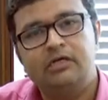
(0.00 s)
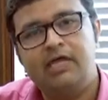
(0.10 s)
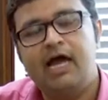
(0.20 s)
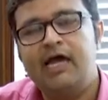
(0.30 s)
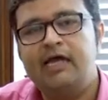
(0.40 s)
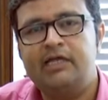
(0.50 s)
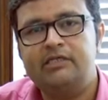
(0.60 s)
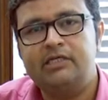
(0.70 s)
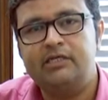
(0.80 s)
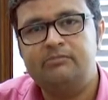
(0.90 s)
क्या है यह
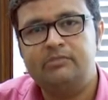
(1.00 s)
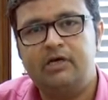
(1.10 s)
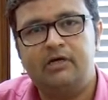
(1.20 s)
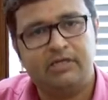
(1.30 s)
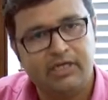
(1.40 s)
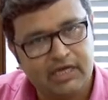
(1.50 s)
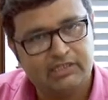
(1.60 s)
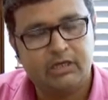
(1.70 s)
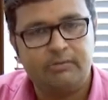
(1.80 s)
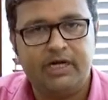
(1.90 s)
स्कीम क्या
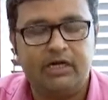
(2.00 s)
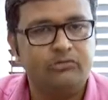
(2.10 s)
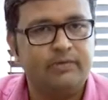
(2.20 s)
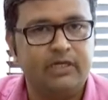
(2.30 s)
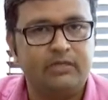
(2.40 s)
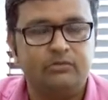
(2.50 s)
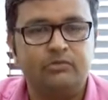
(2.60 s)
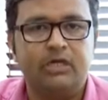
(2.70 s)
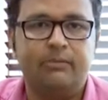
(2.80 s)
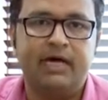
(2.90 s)
इसका प्रारूप है
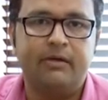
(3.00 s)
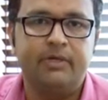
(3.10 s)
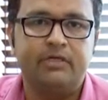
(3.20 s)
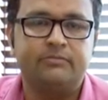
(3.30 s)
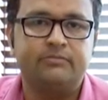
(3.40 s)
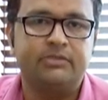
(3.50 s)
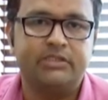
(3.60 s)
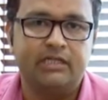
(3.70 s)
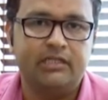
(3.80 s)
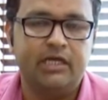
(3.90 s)
उसके बारे में हम
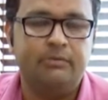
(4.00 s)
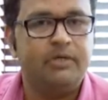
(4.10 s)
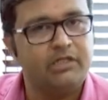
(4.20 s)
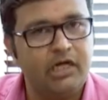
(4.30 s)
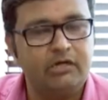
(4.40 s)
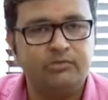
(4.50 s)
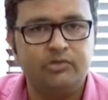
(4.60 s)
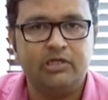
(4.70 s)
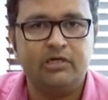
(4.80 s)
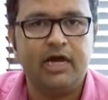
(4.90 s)
जानते हैं प्रधान
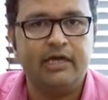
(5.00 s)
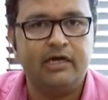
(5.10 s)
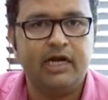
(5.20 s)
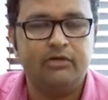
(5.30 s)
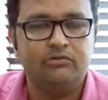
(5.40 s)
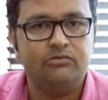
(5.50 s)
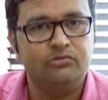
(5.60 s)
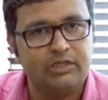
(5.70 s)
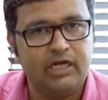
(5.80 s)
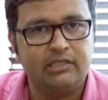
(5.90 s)
मुख्य आयकर आयुक्त
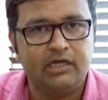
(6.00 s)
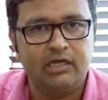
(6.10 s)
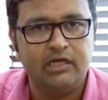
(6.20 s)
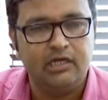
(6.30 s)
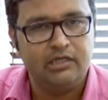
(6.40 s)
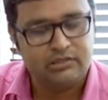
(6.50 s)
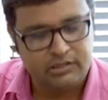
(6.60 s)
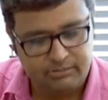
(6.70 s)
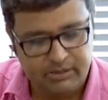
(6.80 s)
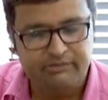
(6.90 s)
गुजरात के
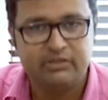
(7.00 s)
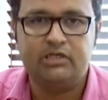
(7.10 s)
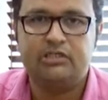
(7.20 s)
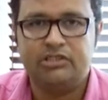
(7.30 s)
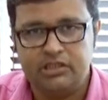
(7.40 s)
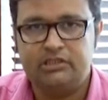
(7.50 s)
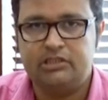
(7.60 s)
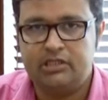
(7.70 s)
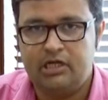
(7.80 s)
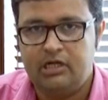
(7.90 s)
श्री बलविंदर सिंह
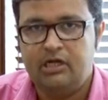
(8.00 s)
जी से